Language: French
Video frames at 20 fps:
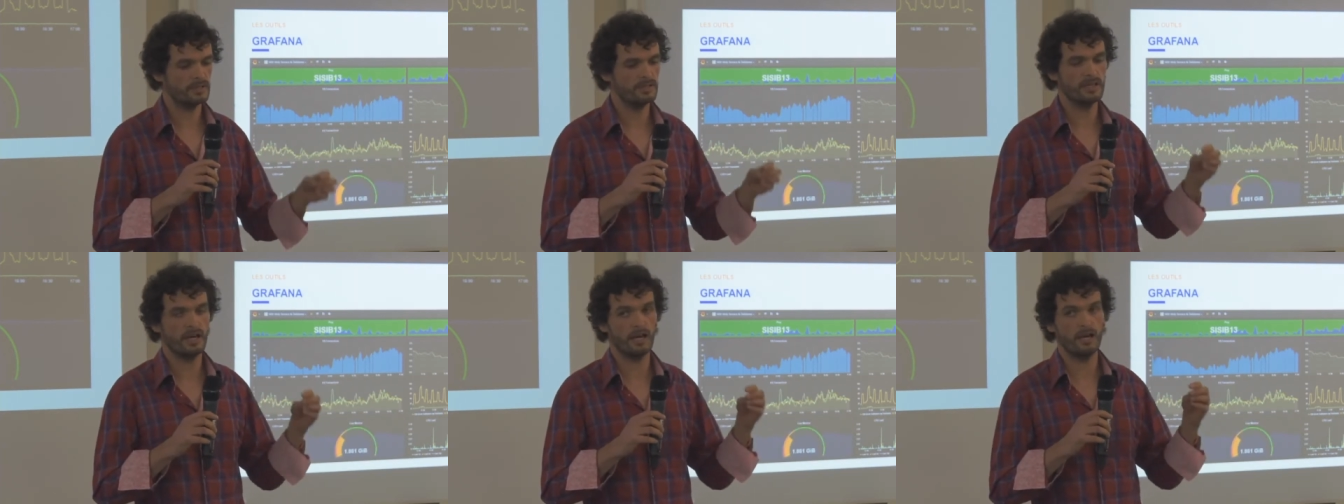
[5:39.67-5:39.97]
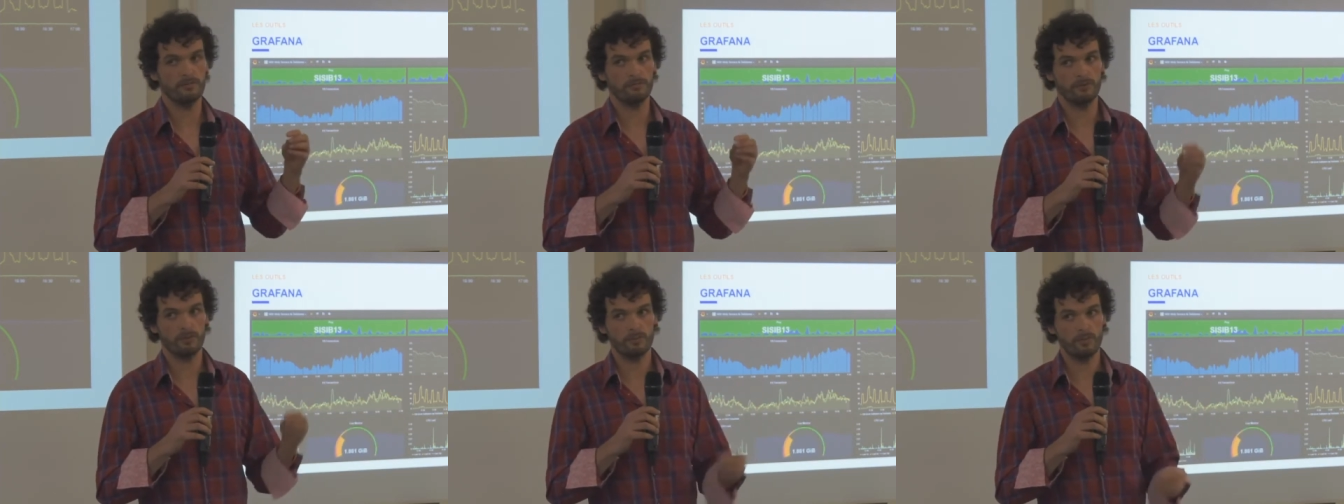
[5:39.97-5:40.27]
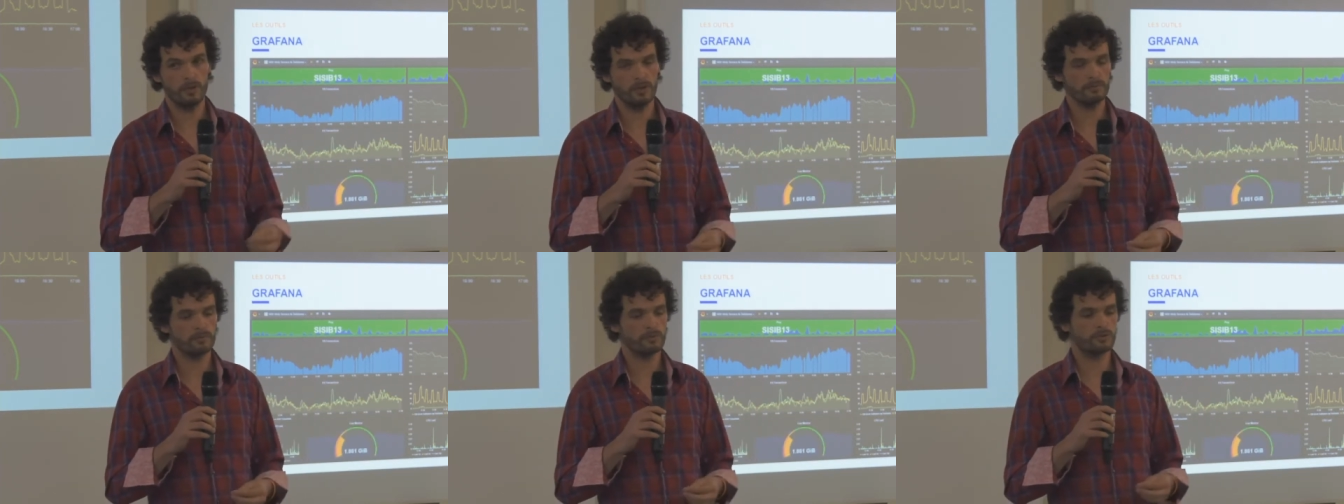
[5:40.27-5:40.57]
Et avant
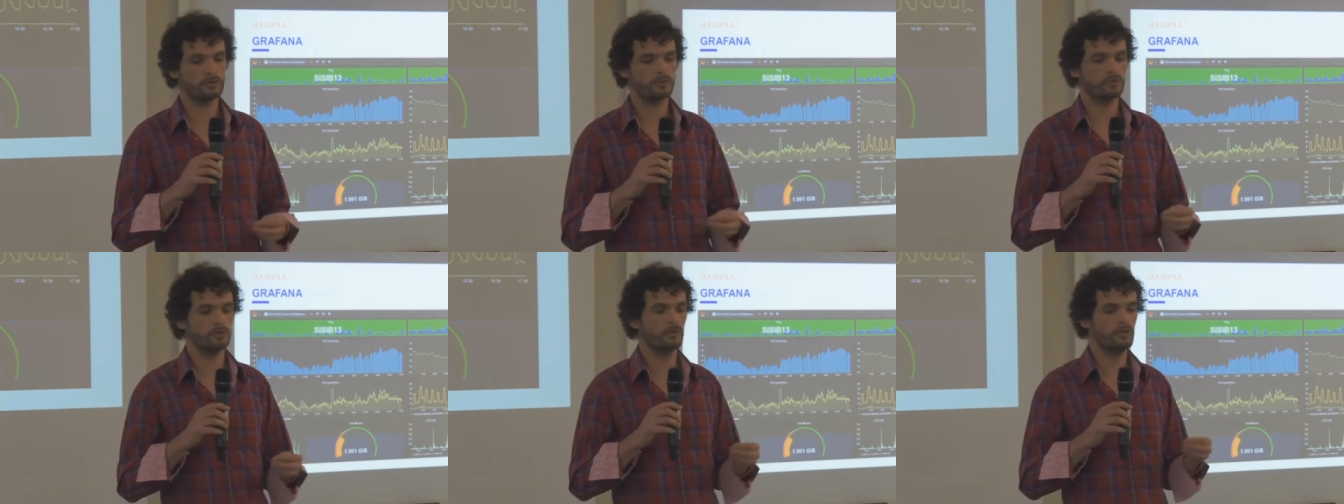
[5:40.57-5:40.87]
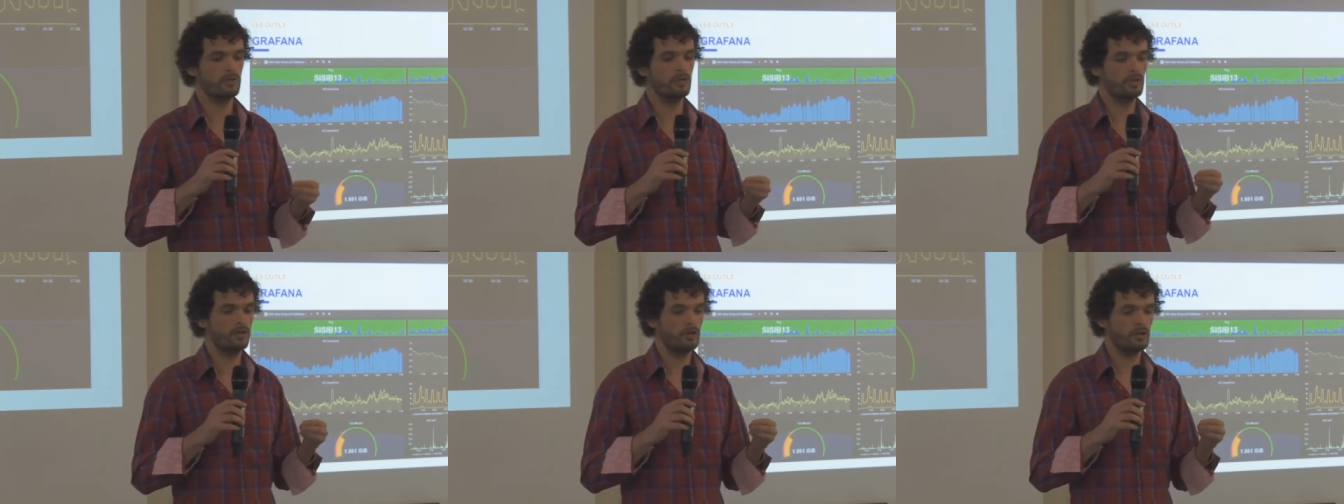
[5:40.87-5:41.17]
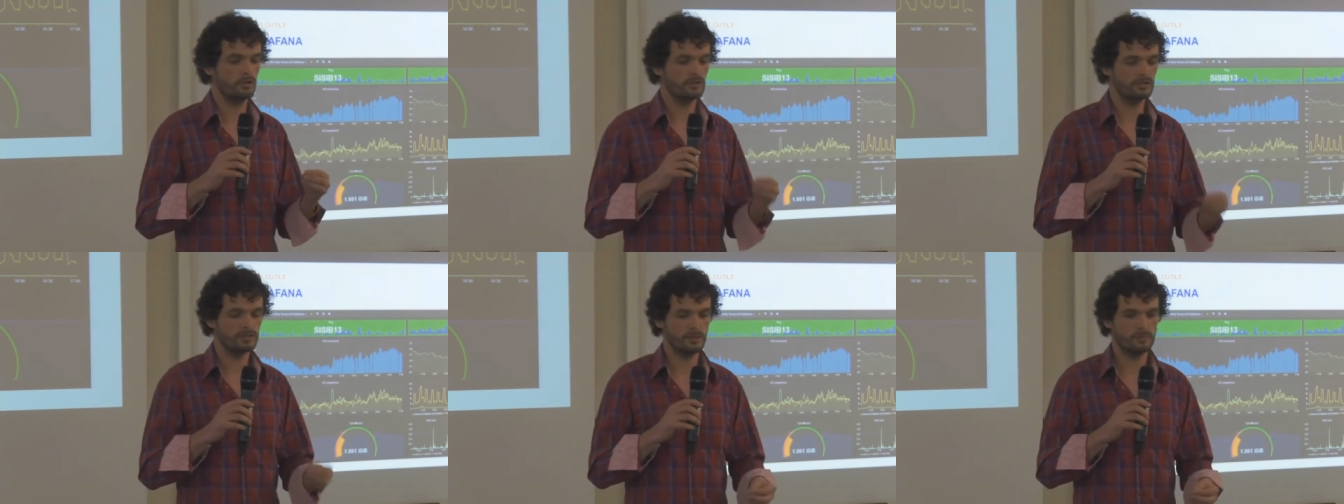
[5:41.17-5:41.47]
même que
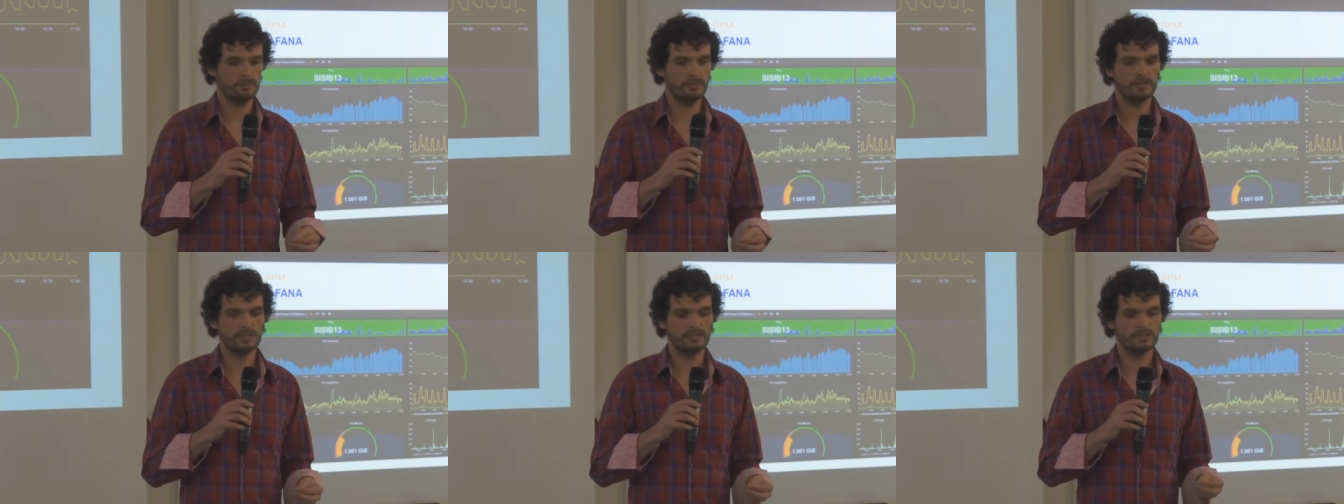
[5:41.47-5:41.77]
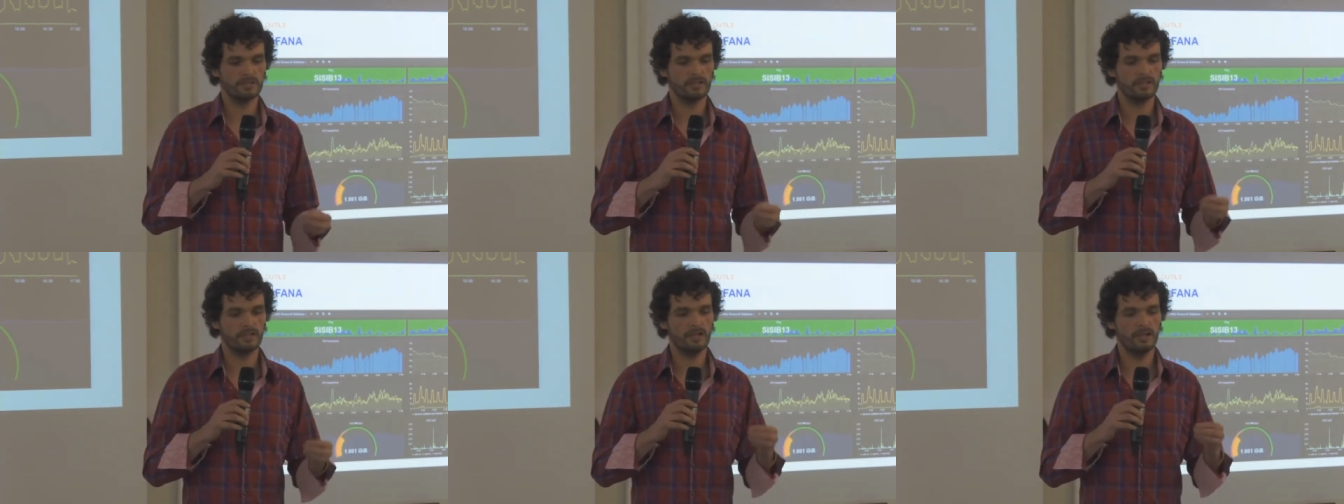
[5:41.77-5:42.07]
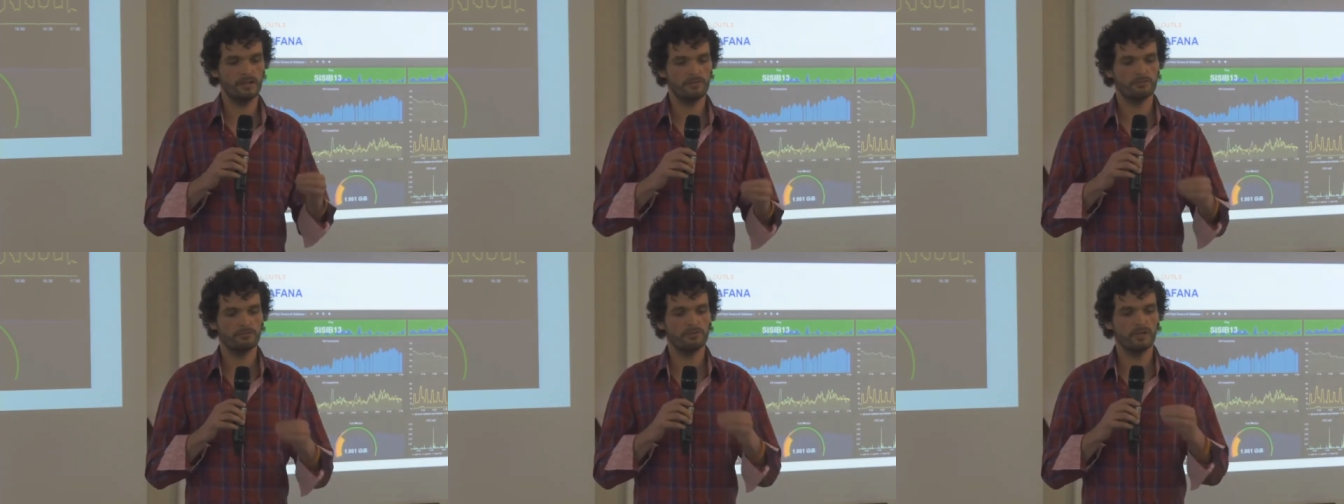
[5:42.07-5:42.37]
Zabbix
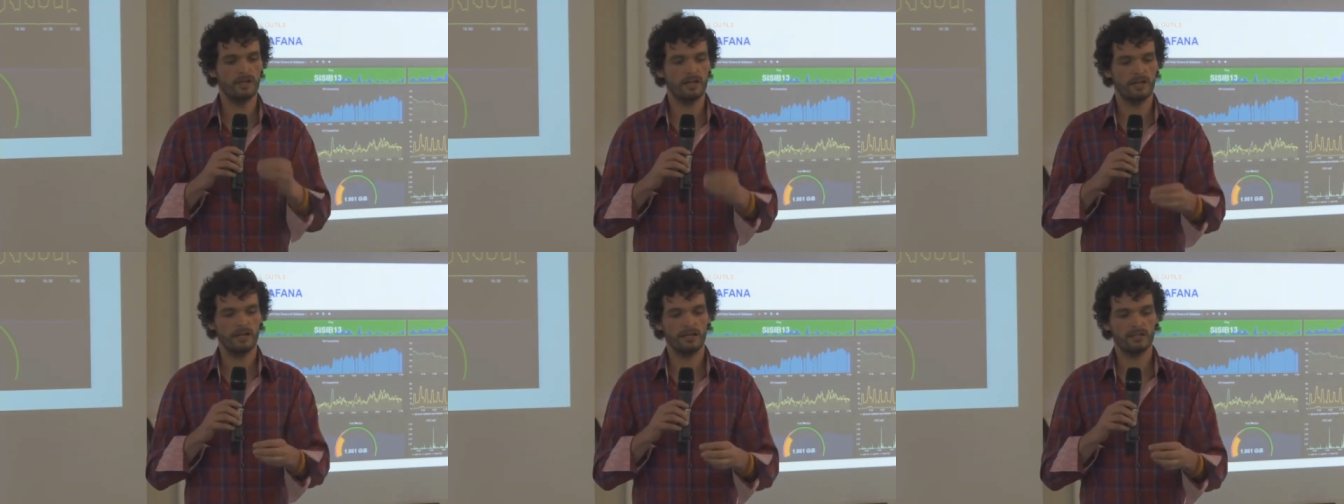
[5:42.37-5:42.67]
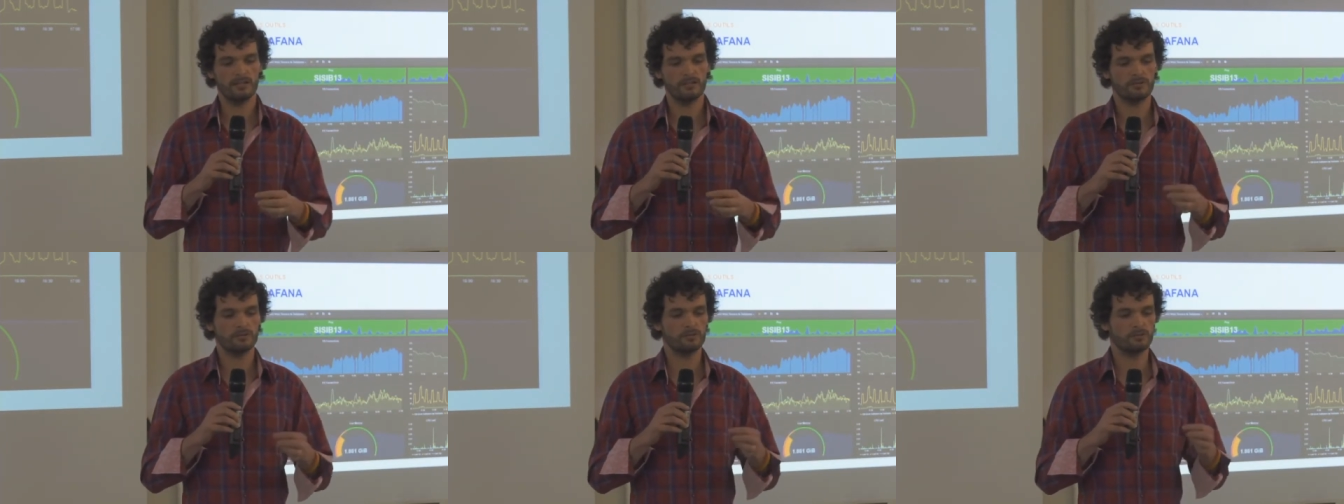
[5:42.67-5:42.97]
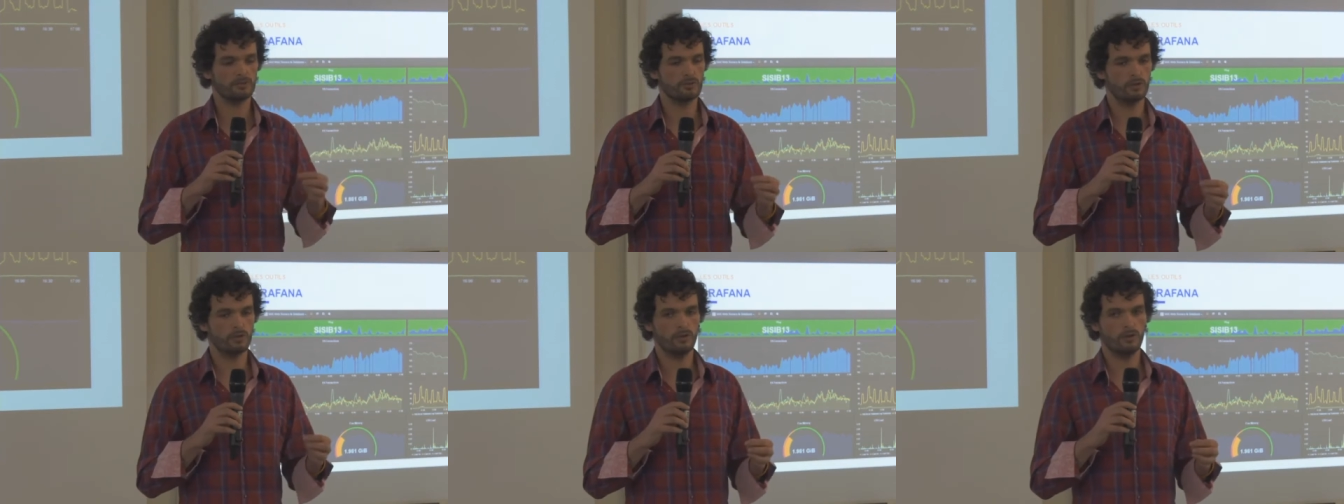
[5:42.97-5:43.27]
lève une alerte
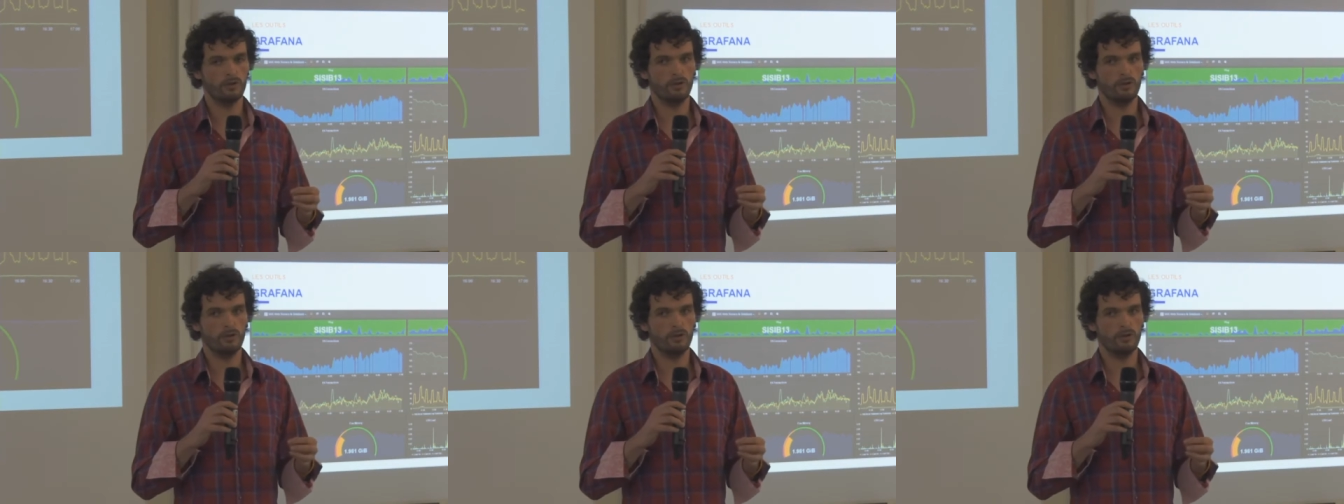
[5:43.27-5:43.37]
sur